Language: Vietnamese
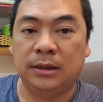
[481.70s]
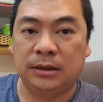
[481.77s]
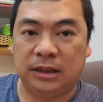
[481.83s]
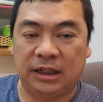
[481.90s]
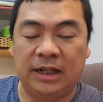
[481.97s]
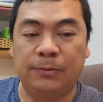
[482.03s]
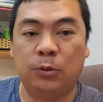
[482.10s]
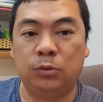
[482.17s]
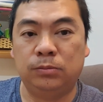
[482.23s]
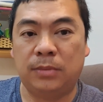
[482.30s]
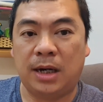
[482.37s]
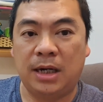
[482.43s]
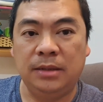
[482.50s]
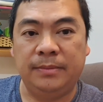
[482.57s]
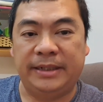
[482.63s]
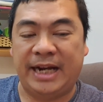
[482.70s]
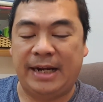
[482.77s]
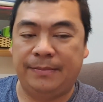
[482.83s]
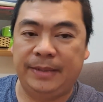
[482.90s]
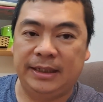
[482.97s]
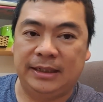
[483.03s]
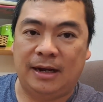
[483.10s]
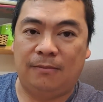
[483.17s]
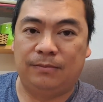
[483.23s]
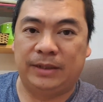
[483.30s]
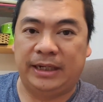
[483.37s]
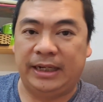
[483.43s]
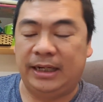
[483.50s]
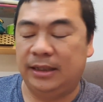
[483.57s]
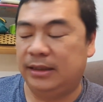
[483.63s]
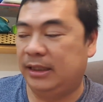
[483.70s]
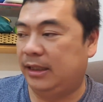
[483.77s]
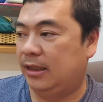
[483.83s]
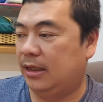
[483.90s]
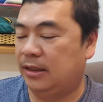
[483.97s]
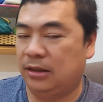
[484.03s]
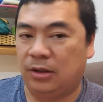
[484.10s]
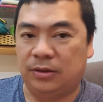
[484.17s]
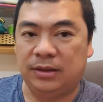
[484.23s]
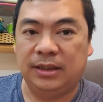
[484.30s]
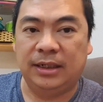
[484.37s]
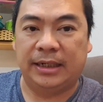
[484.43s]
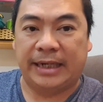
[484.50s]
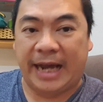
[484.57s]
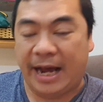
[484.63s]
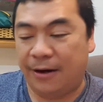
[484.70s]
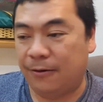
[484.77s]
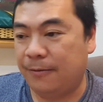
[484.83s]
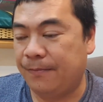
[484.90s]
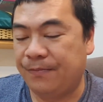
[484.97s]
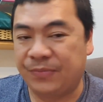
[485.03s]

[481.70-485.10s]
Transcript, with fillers: những cái pool mới mà đang biến động này á, thì lợi nhuận rất là cao.